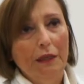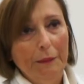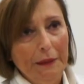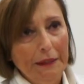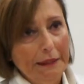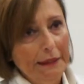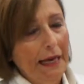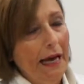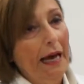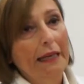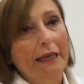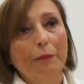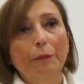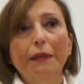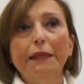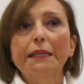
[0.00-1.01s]

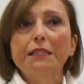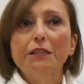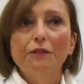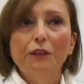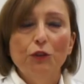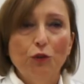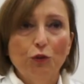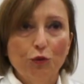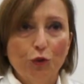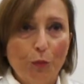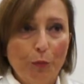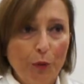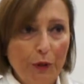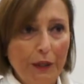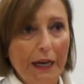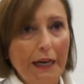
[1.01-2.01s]
alimentare perché si vedono
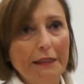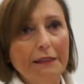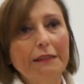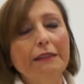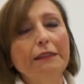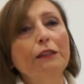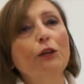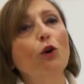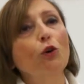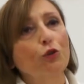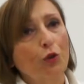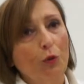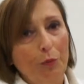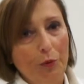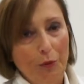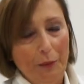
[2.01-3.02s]
troppo grassi o
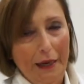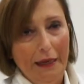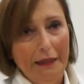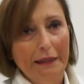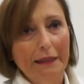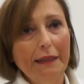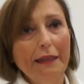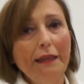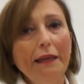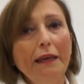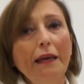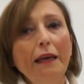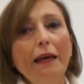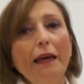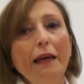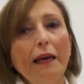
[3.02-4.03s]
troppo magri,
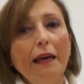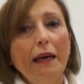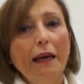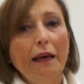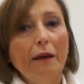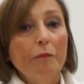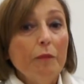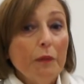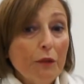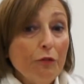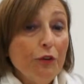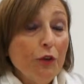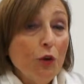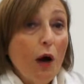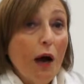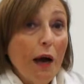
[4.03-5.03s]

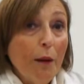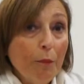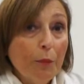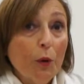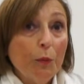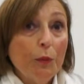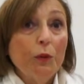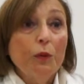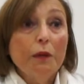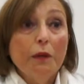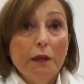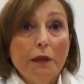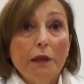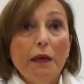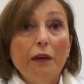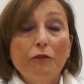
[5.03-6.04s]
fino a proprio,
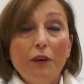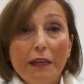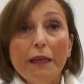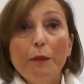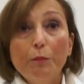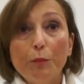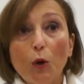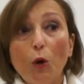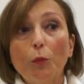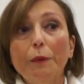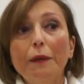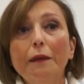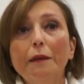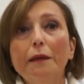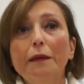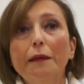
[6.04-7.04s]
veri e
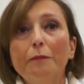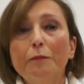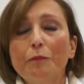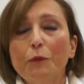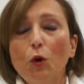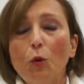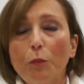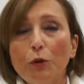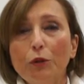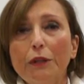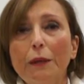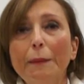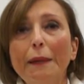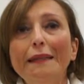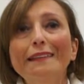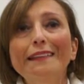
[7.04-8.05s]
propri
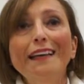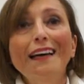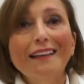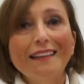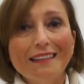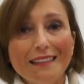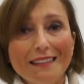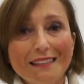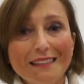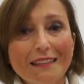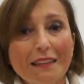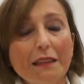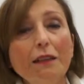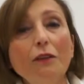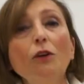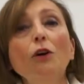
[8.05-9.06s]
comportamenti a
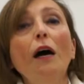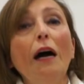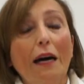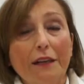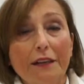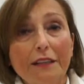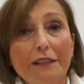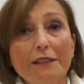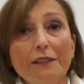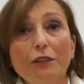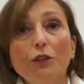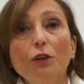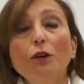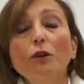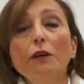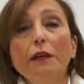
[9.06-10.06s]
rischio, a
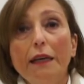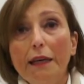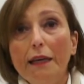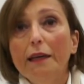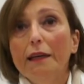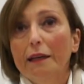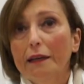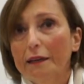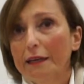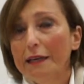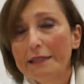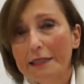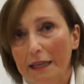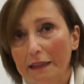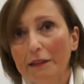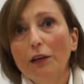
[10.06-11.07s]
rischio che eh,
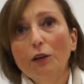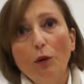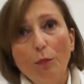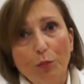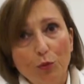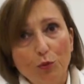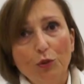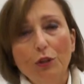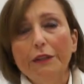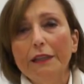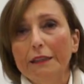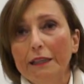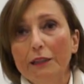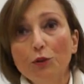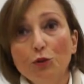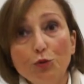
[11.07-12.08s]
rasentano appunto il
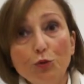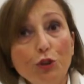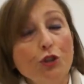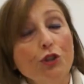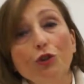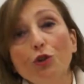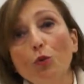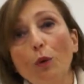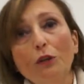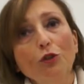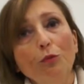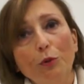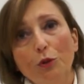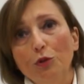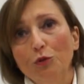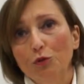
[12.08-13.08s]
tentato suicidio
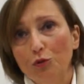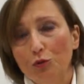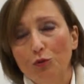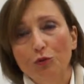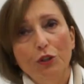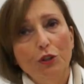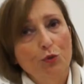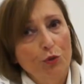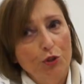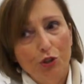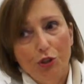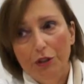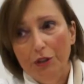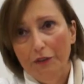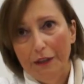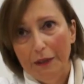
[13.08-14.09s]
quando poi non sono dei
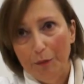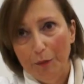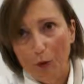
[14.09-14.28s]
suicidi veri e